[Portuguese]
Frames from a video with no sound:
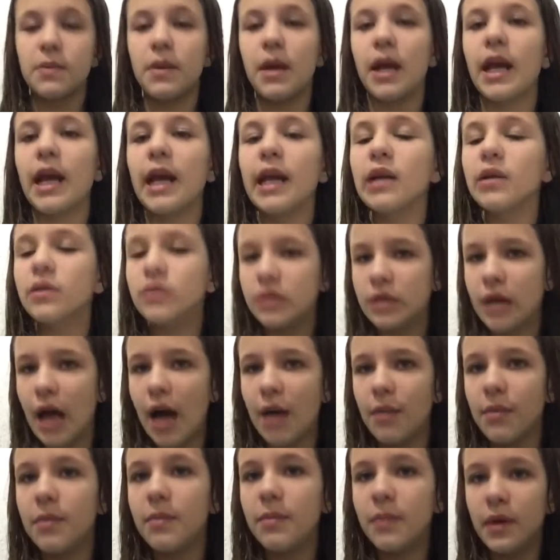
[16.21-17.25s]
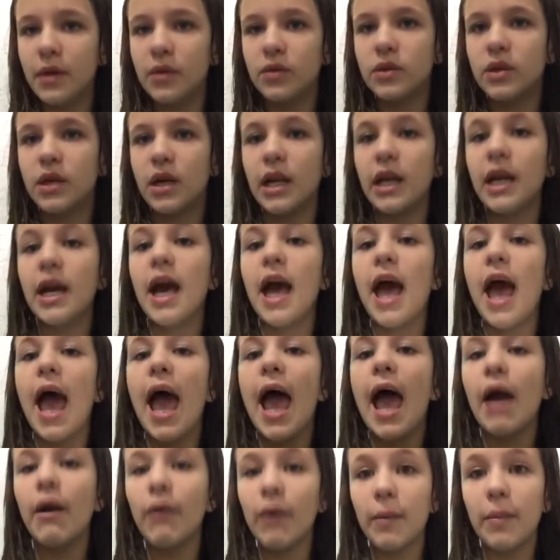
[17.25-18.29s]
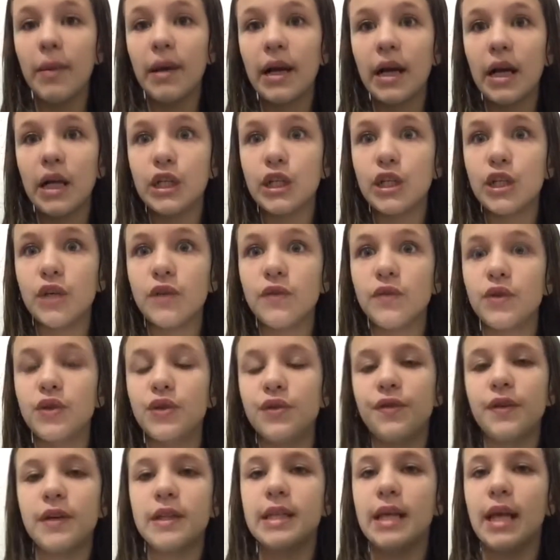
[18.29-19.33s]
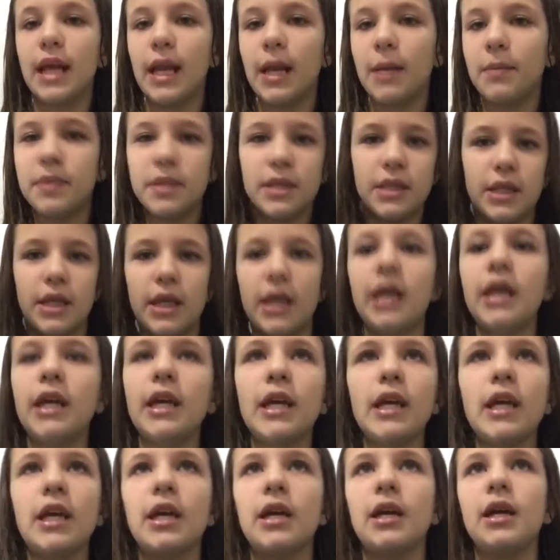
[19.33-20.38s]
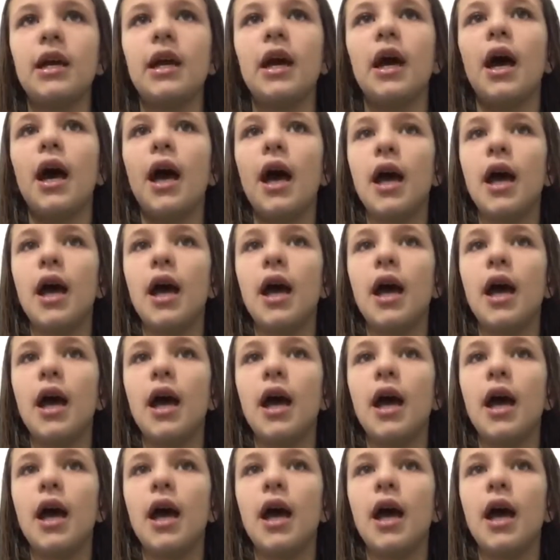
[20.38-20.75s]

Pra quem não sabe, Musical.ly é um aplicativo de fazer lip sync,